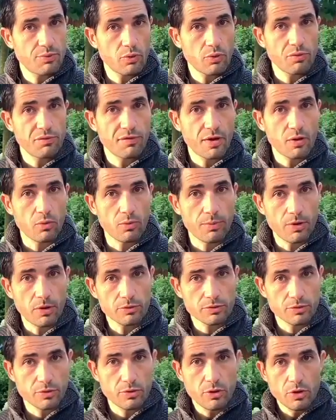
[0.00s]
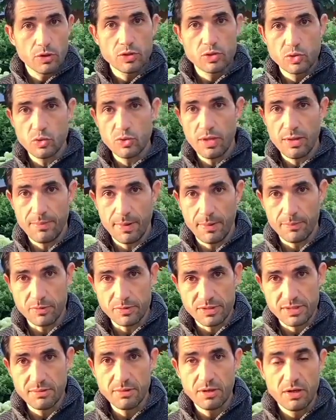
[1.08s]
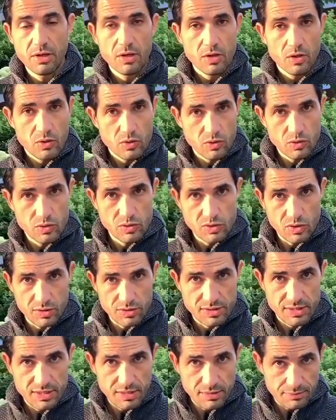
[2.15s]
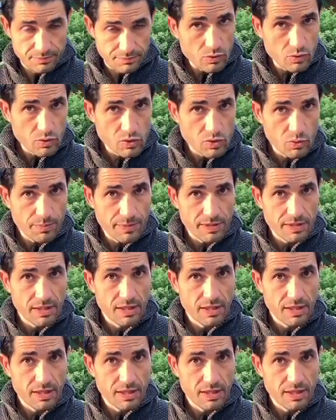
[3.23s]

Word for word: pour lui faire comprendre que ce n'est pas possible de sortir de son panier.